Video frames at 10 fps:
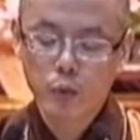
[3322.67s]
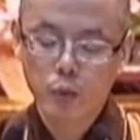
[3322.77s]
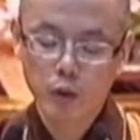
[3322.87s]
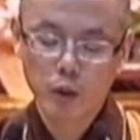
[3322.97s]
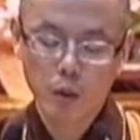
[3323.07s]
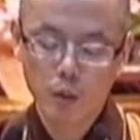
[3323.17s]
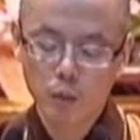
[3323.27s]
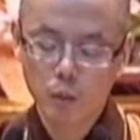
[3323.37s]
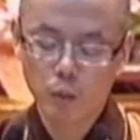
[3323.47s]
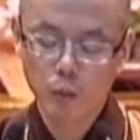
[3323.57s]
虚
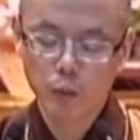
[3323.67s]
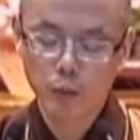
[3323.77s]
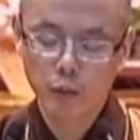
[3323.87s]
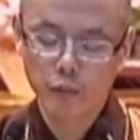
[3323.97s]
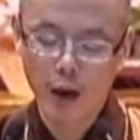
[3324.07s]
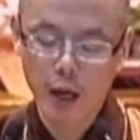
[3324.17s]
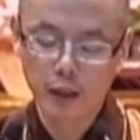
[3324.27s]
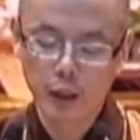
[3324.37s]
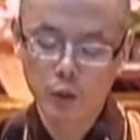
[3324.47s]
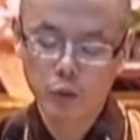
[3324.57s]
空无欲法
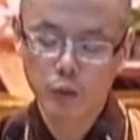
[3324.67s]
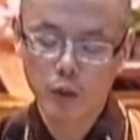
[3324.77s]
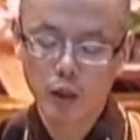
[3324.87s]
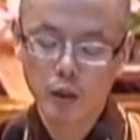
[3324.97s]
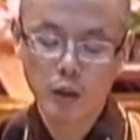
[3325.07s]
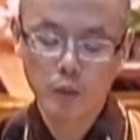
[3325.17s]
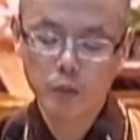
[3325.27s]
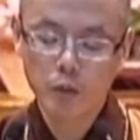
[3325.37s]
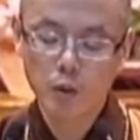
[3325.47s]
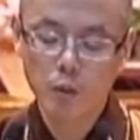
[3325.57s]
能宣，
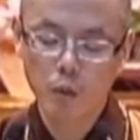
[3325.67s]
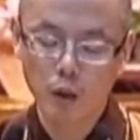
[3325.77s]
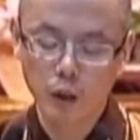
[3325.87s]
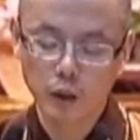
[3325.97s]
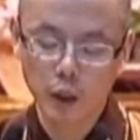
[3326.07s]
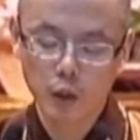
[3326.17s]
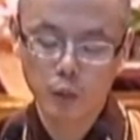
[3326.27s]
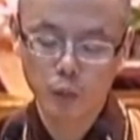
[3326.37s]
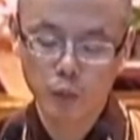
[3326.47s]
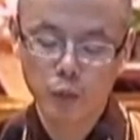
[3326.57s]
愿我得
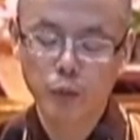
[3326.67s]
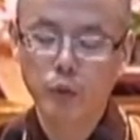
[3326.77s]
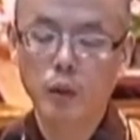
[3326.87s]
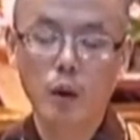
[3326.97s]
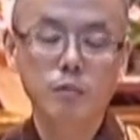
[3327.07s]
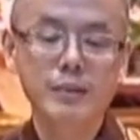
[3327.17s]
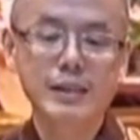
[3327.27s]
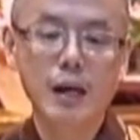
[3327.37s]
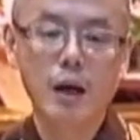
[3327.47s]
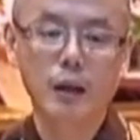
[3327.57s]
如虚空
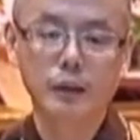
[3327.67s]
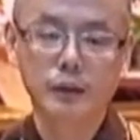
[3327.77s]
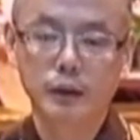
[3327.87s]
藏。